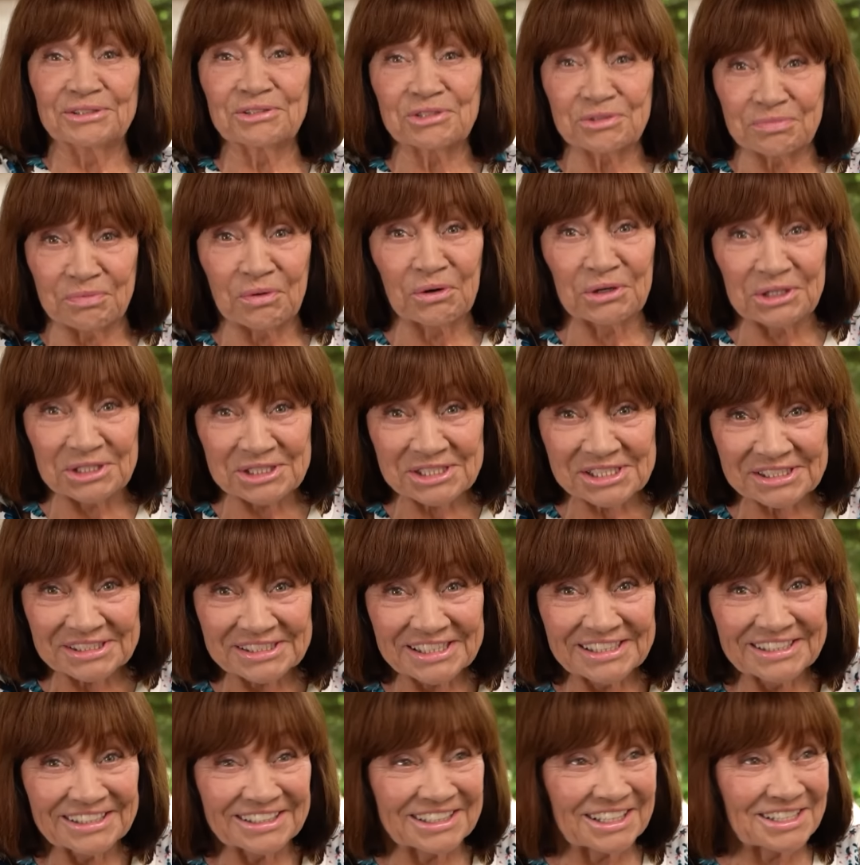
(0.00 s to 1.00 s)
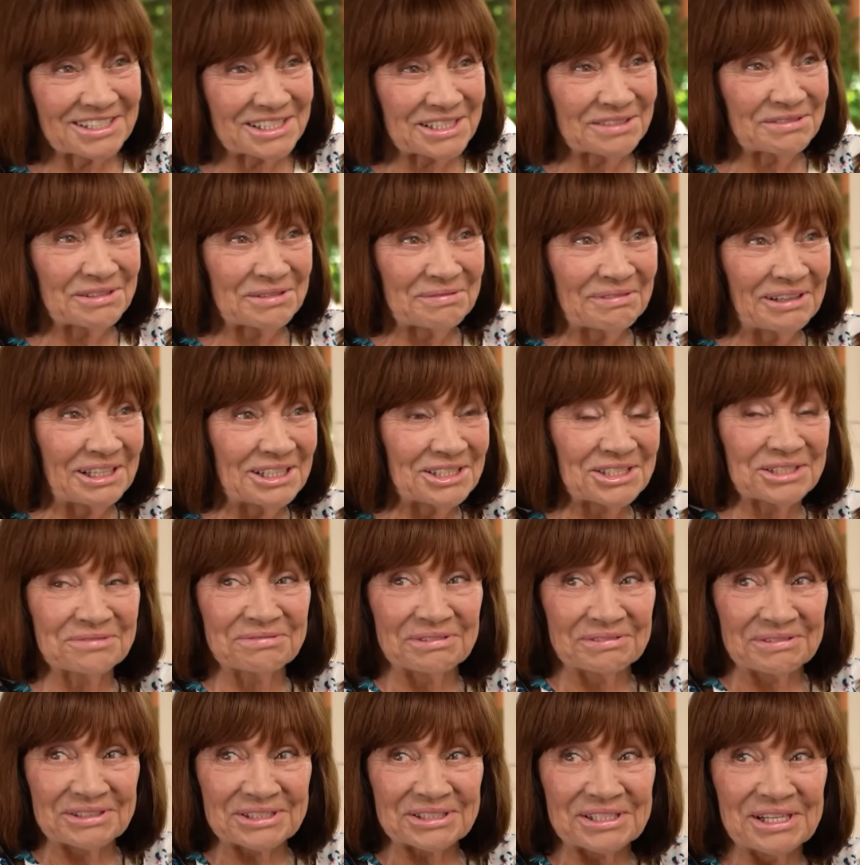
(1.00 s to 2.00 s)
ilus красивый мальчик,
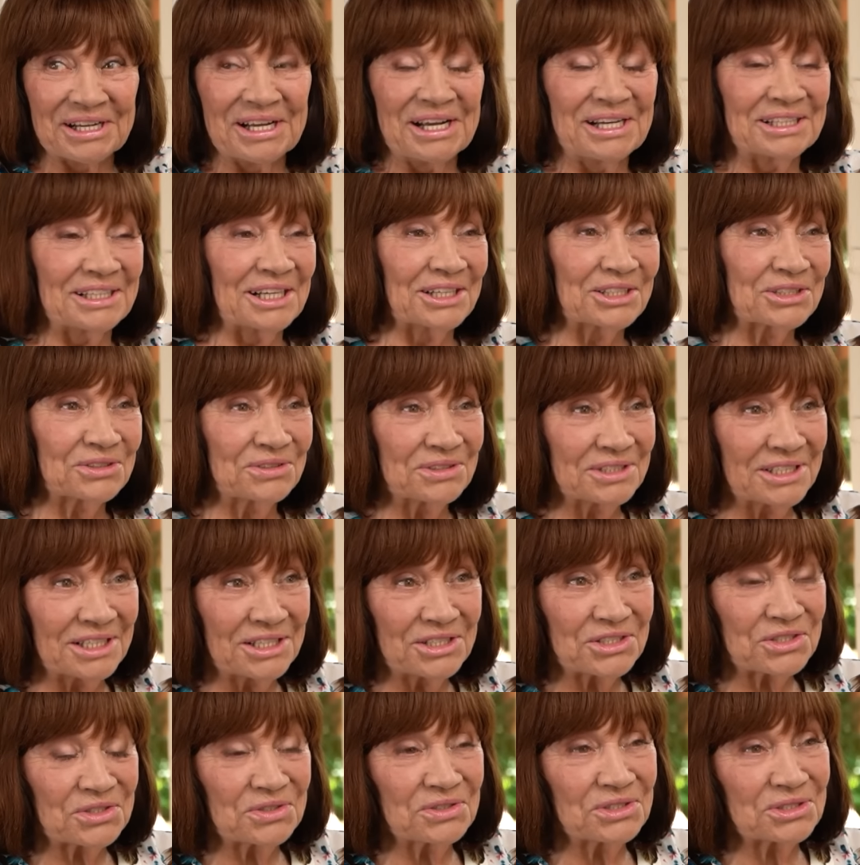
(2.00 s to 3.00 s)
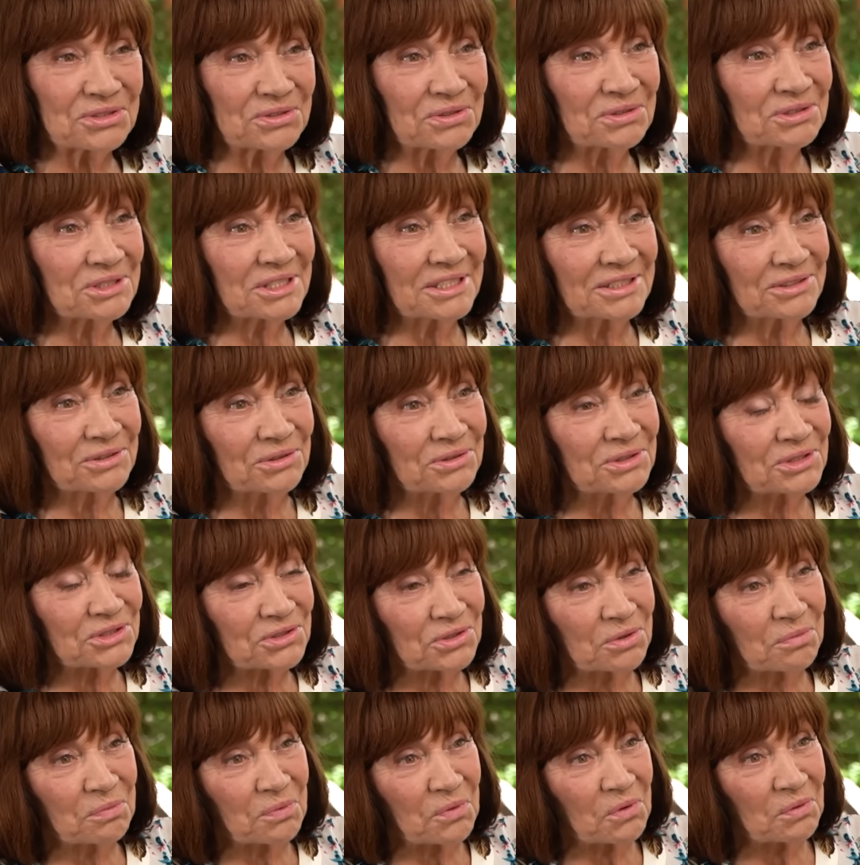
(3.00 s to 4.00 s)
понимаешь? Так что я еще эстонский
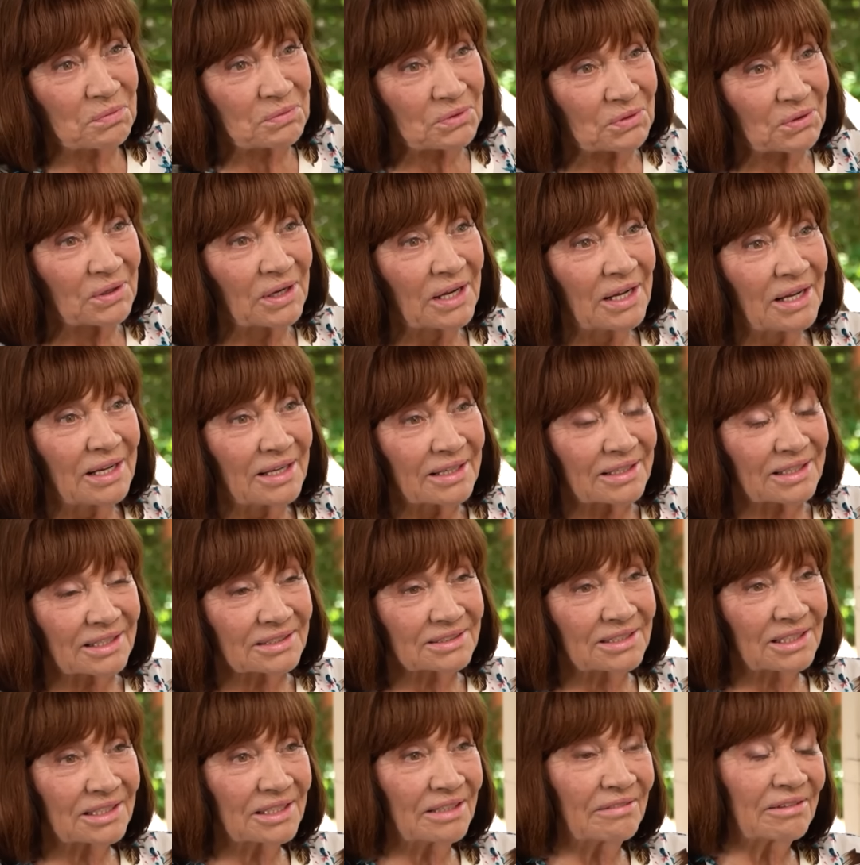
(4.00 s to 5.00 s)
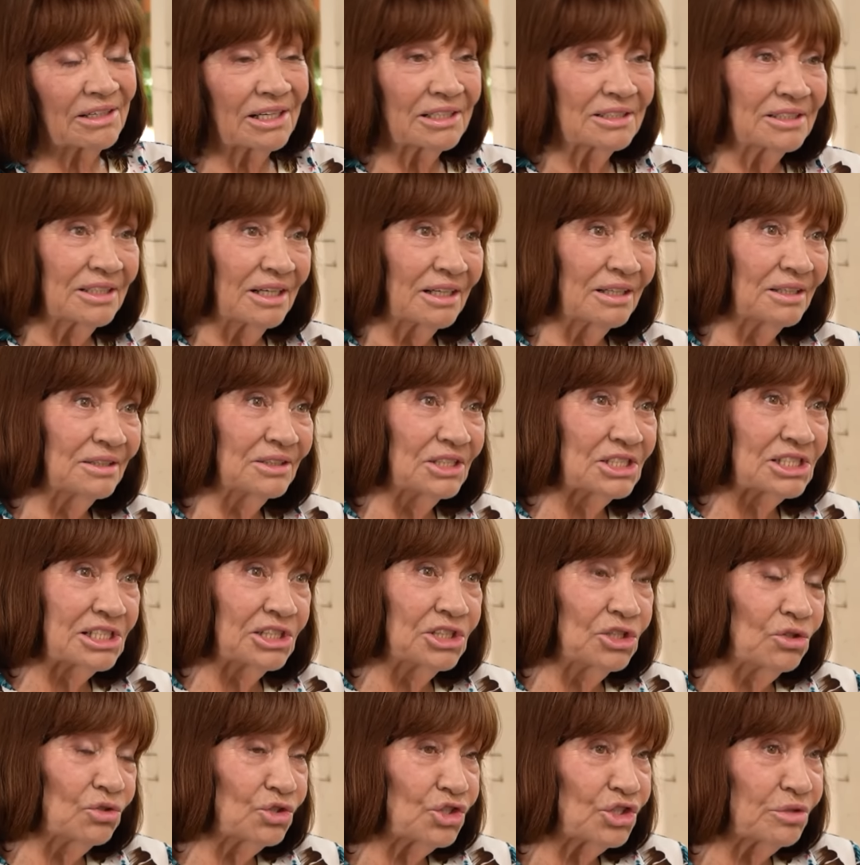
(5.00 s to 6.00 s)
кое-что помню. Когда говорят, я,
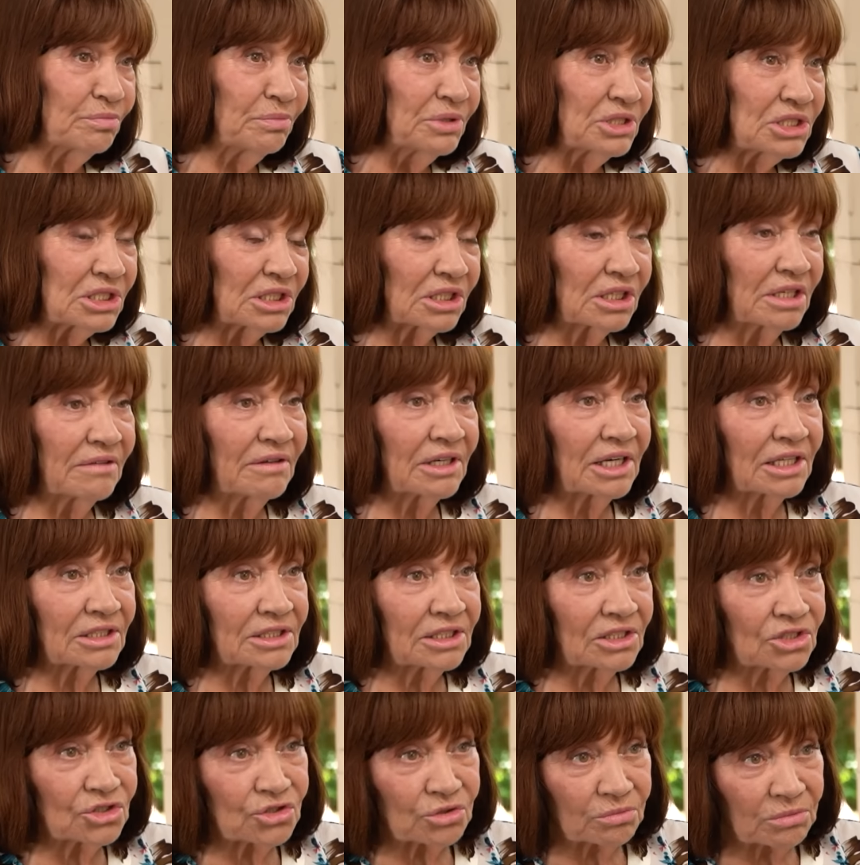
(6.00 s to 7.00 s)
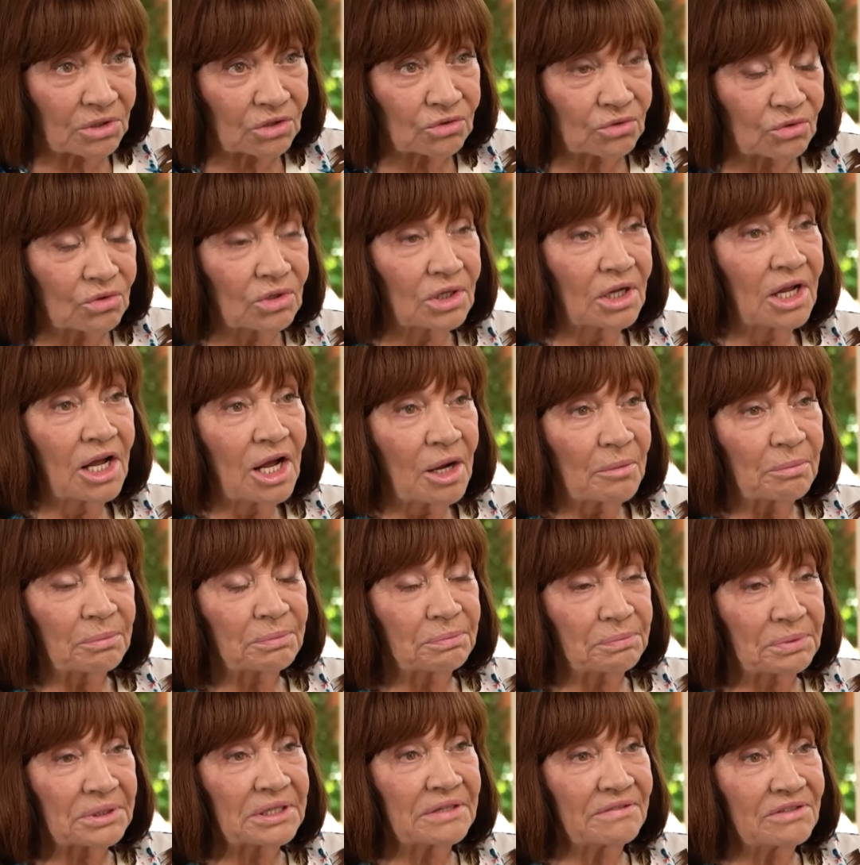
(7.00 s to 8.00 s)
если не очень быстро говорят, я еще могу
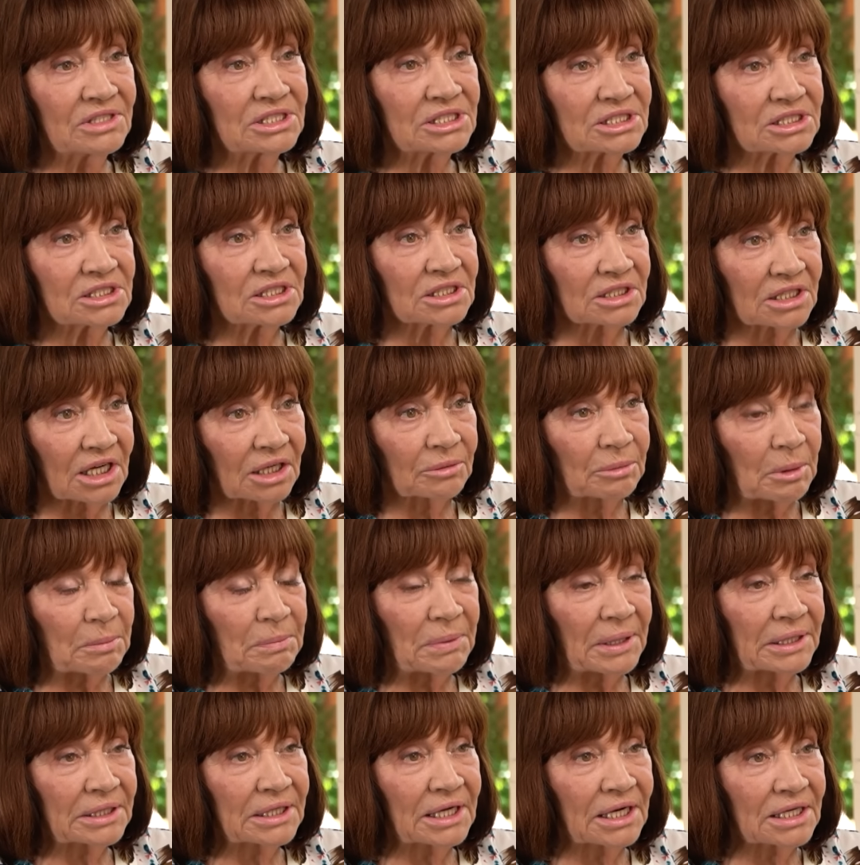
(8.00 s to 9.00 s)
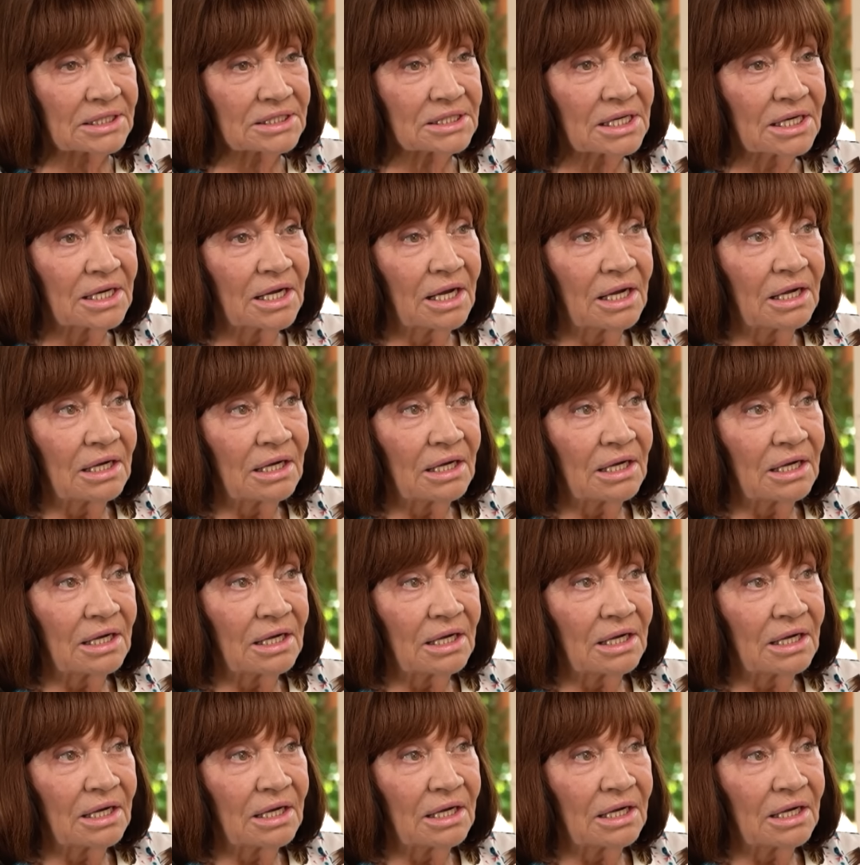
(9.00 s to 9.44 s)
перевести, как бы понять.